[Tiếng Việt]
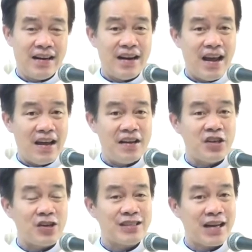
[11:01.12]
để
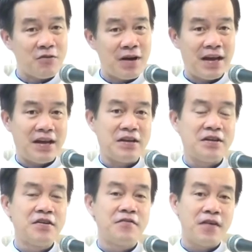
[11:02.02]
cho sau này
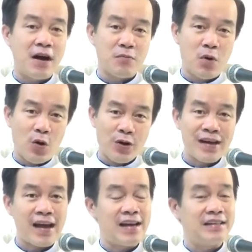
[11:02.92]
vào mỗi
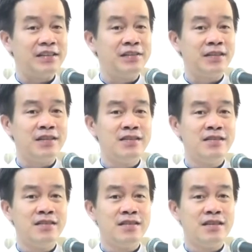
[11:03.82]
ngày thứ
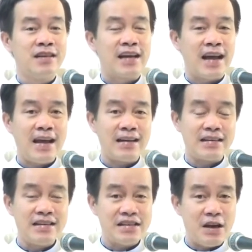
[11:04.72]
tư, các
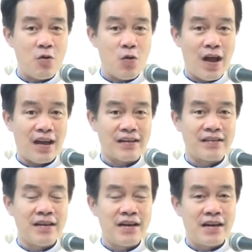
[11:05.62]
đức giáo hoàng
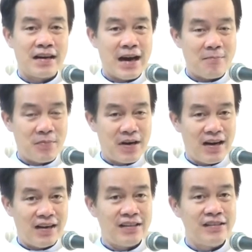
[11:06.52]
gặp
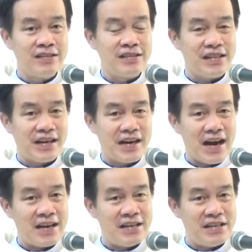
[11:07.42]
gỡ những
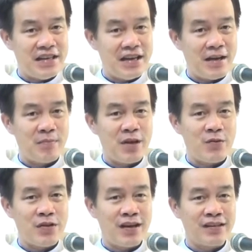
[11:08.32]
anh chị em
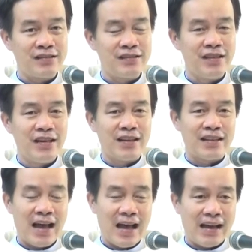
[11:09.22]
giáo dân
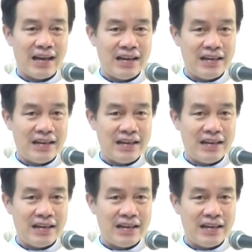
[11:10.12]
tại